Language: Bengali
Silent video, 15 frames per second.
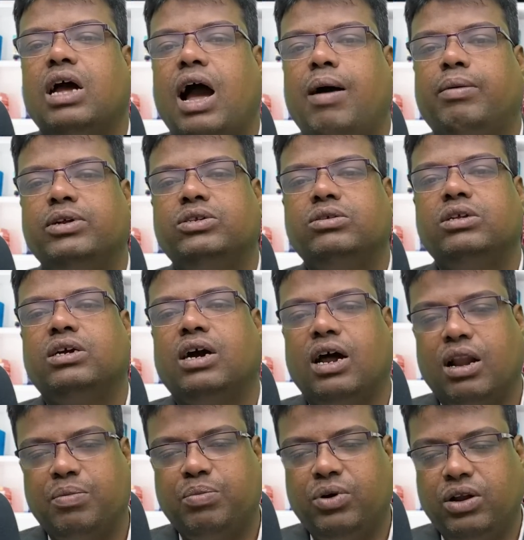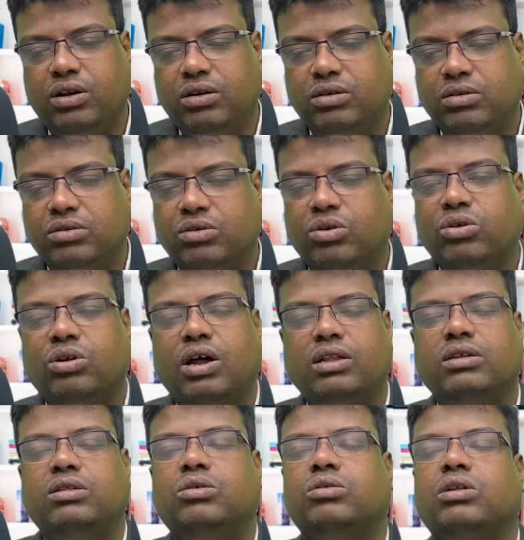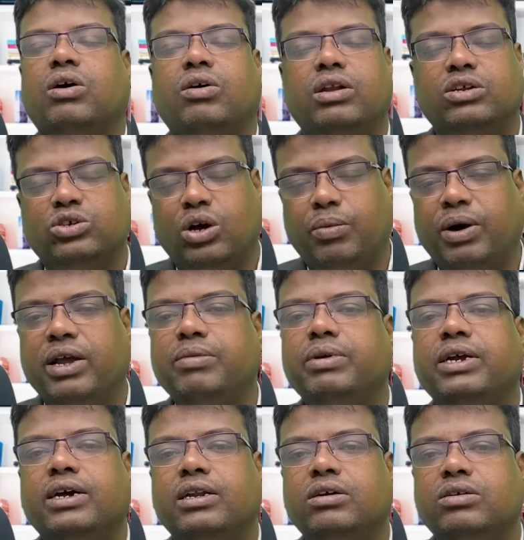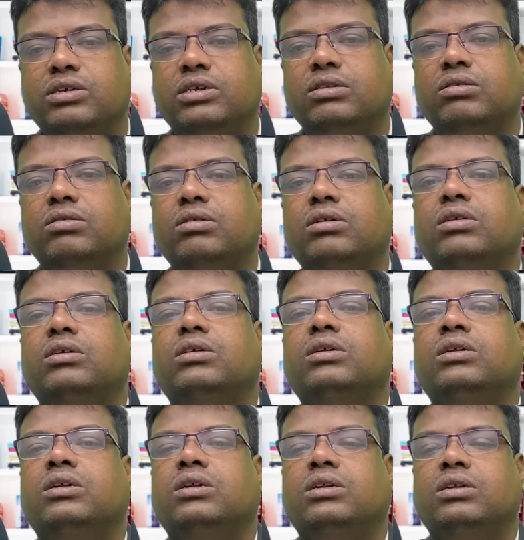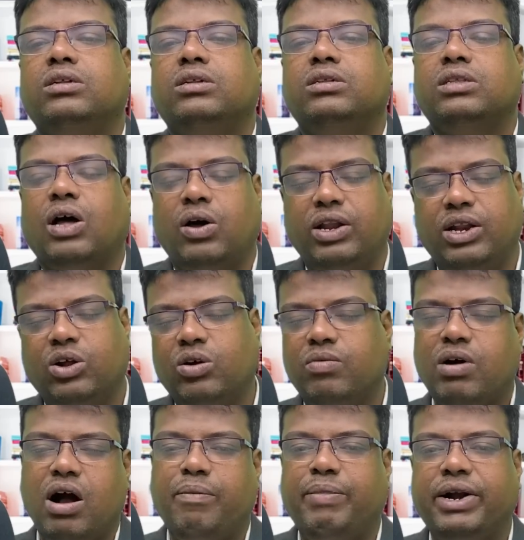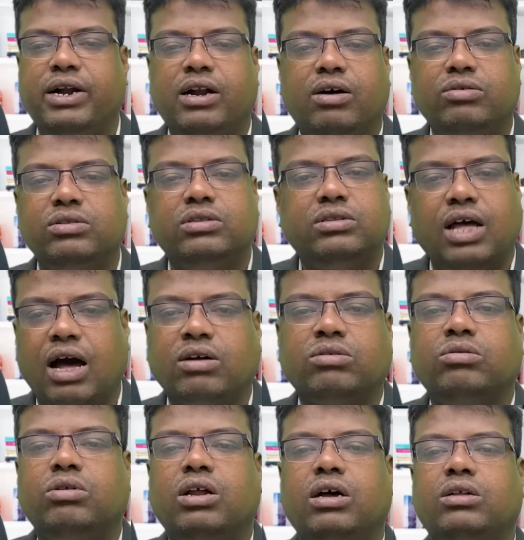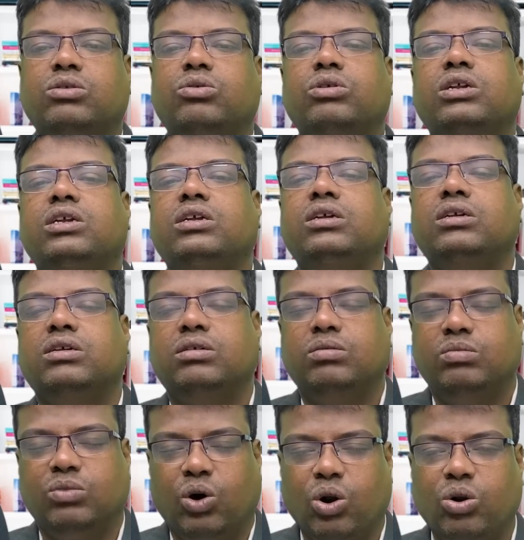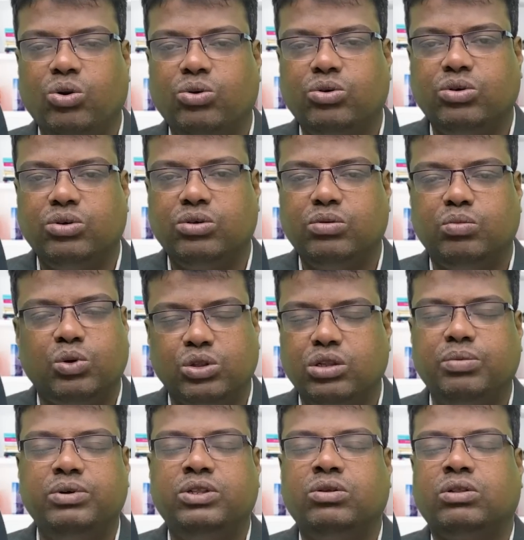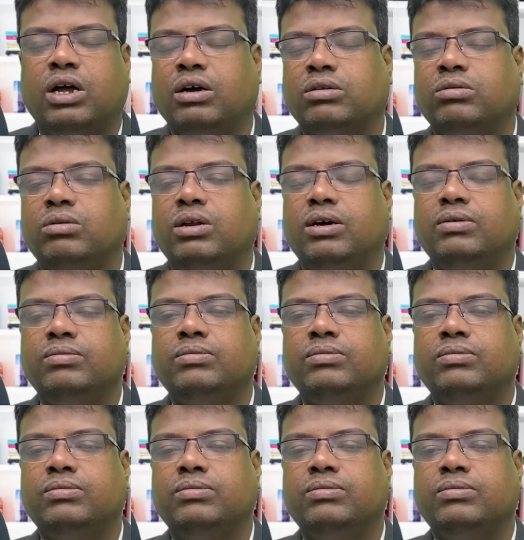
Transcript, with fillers: আবার যদি খারাপ ফল গ্রহরা দিত তাহলে সবাই ভিকারি হয়ে যেত তাহলে এরকম আপ অ্যান্ড ডাউন থাকতো না ধনী বড়লোক মধ্যবিত্ত থাকতো না